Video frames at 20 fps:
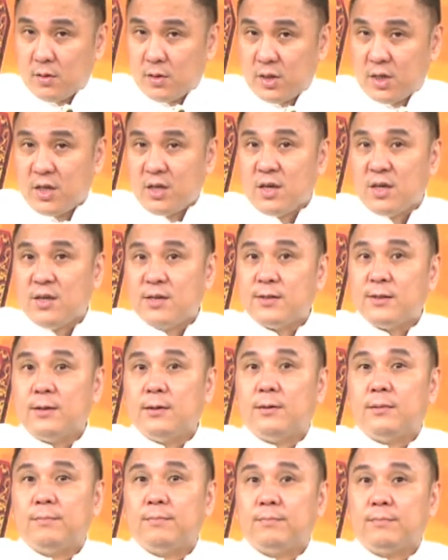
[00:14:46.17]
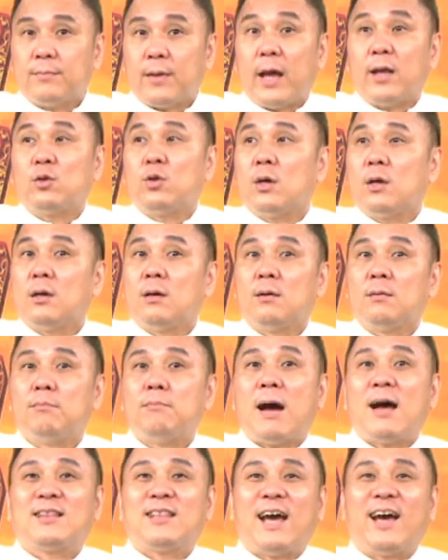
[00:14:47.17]
清一色。哎，对，
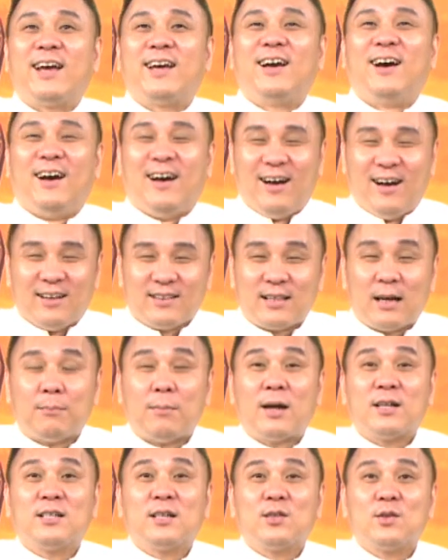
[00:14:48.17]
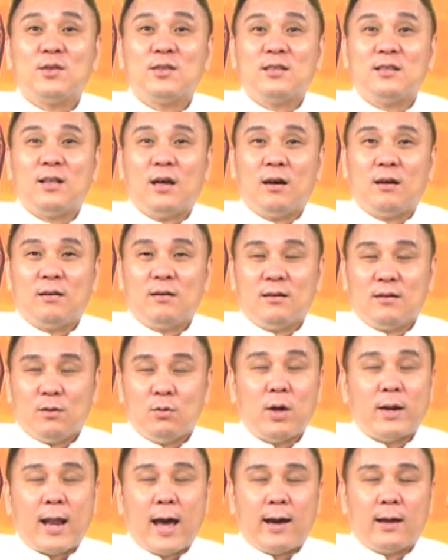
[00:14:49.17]
吧台，哈哈，打麻将都知道，
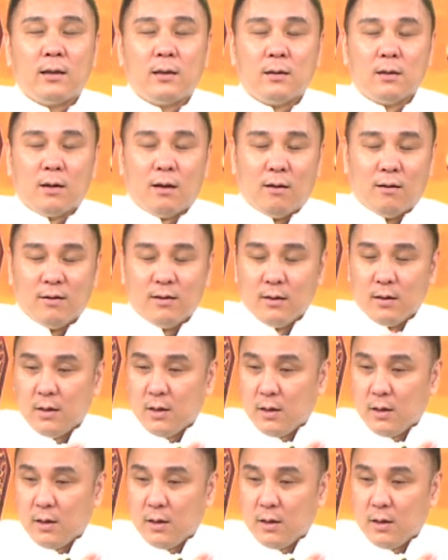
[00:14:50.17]
乱来，好，